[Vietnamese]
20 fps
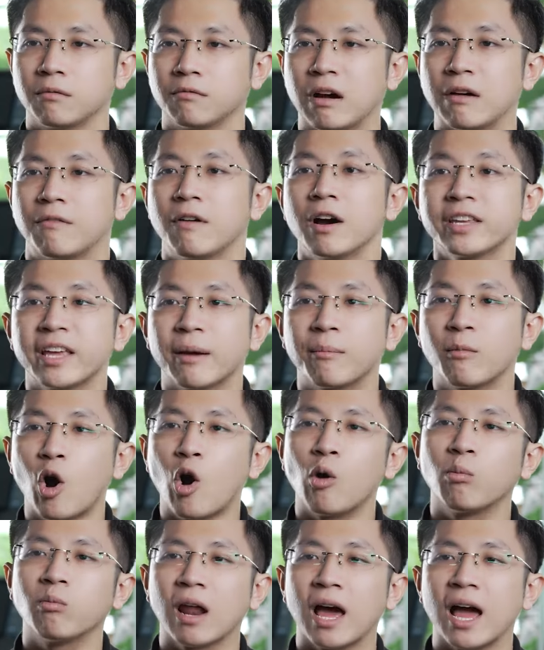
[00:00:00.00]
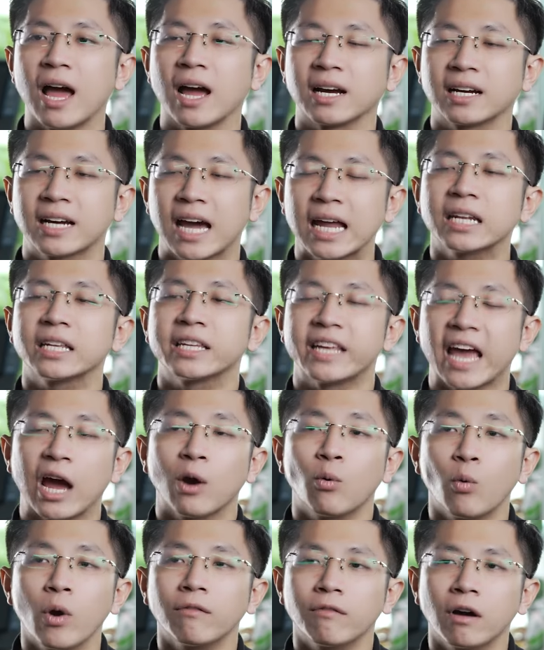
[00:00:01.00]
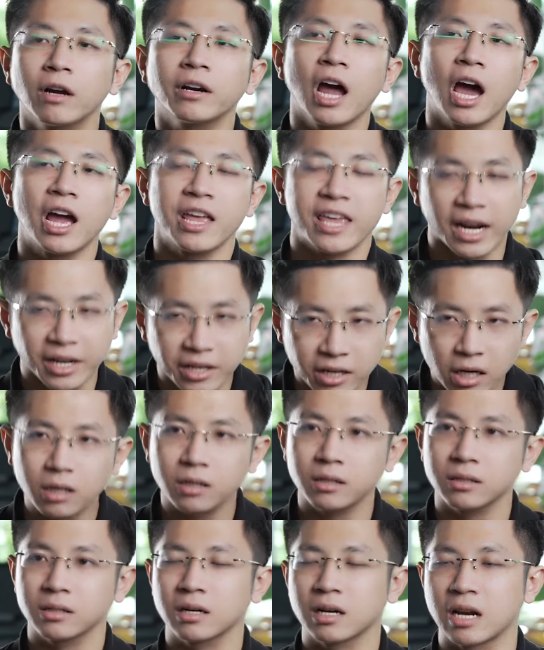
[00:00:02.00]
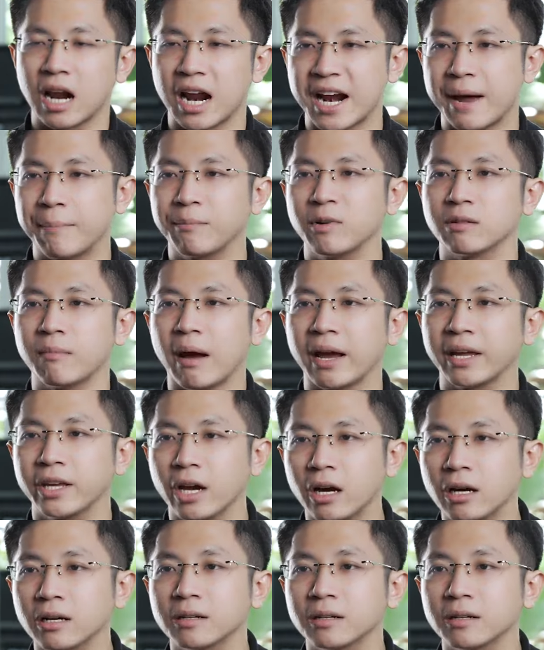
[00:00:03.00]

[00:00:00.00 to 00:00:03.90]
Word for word: và với châm ngôn là cách giải quyết vấn đề nhanh nhất là nắm được bản chất